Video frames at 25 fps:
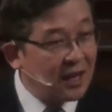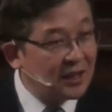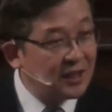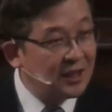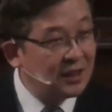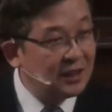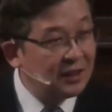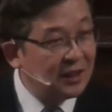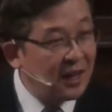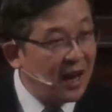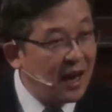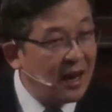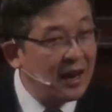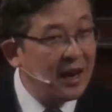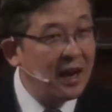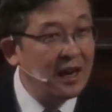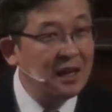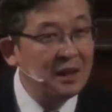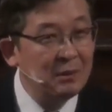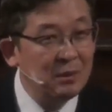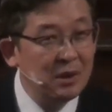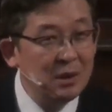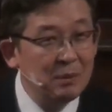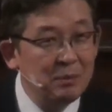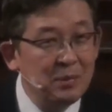사실은
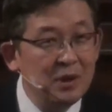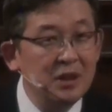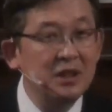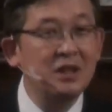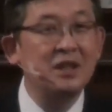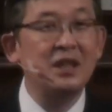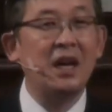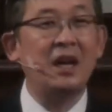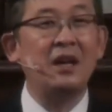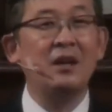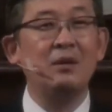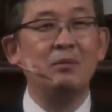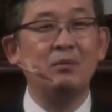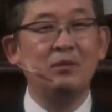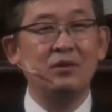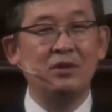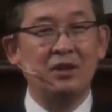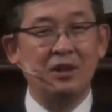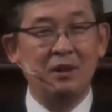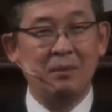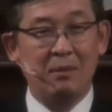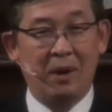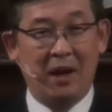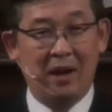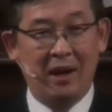하나님을 믿지
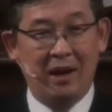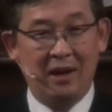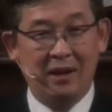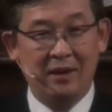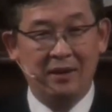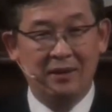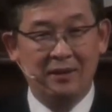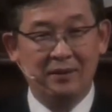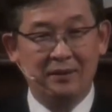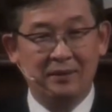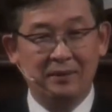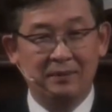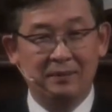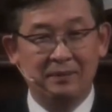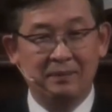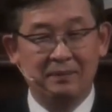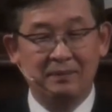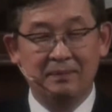않는 분들이 많아요.